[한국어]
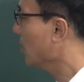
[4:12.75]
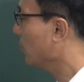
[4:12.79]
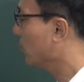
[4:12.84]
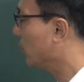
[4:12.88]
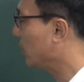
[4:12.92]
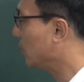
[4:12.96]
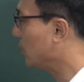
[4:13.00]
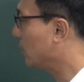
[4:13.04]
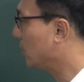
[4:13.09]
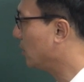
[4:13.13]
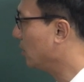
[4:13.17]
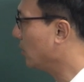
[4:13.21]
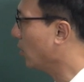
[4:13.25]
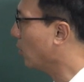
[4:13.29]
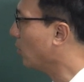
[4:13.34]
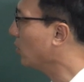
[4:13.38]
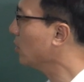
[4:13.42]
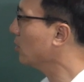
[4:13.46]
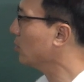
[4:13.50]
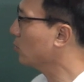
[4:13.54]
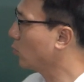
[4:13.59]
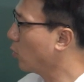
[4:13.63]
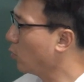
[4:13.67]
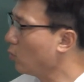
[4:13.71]
빛이
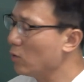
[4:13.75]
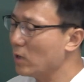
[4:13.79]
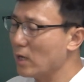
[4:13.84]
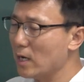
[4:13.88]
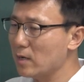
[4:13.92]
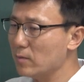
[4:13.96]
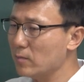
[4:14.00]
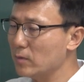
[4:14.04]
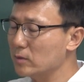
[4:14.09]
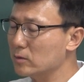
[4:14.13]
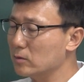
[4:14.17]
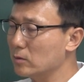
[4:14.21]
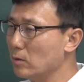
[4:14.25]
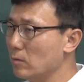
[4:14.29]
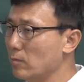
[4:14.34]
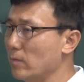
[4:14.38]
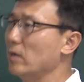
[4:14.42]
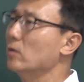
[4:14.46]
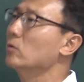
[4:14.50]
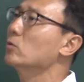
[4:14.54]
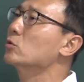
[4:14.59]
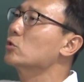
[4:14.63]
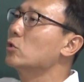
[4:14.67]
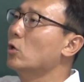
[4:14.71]
여기를 통과하면서
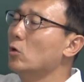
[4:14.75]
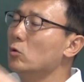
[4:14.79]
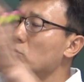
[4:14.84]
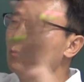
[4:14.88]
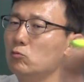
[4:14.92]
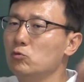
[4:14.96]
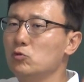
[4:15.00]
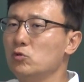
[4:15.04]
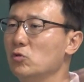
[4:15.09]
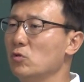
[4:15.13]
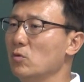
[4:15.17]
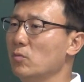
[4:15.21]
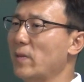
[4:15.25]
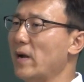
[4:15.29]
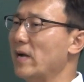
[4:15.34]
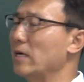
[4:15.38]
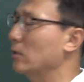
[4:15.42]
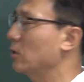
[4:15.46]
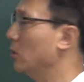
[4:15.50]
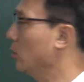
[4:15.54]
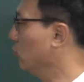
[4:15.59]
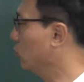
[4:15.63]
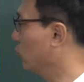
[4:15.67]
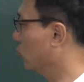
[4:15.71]
막 전 우주를
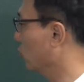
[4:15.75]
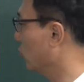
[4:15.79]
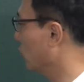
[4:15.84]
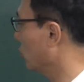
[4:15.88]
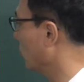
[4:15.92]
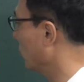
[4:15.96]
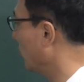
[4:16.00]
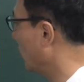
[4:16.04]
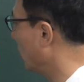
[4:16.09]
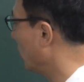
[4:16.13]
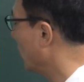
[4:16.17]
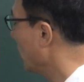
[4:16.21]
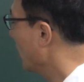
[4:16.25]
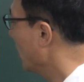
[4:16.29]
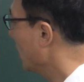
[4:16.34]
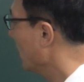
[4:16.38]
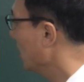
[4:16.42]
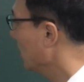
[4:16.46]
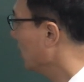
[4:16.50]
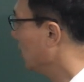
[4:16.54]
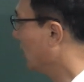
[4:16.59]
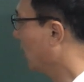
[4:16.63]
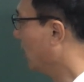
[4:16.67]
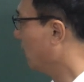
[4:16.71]
밝혀주는 뭐
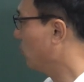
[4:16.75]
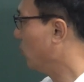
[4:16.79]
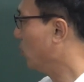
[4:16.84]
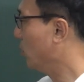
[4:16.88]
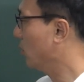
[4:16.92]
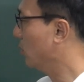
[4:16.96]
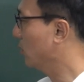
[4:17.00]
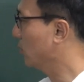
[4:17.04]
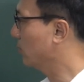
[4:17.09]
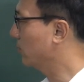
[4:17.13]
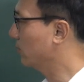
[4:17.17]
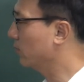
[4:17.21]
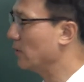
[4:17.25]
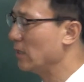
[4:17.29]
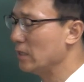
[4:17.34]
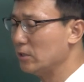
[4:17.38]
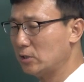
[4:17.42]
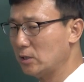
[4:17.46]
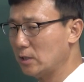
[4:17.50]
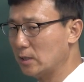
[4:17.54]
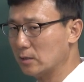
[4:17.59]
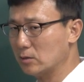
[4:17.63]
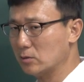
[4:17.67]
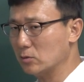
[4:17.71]
이게 뭐
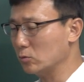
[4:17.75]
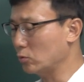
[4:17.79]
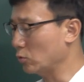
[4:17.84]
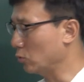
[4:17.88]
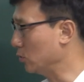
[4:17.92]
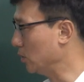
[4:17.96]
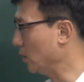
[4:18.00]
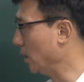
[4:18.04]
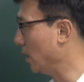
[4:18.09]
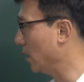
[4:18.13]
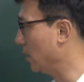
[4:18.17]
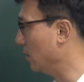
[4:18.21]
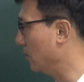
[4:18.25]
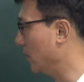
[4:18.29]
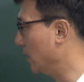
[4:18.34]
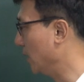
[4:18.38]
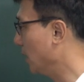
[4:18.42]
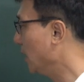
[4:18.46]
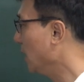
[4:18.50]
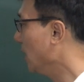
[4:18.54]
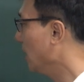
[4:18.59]
플래시 같은 존재인가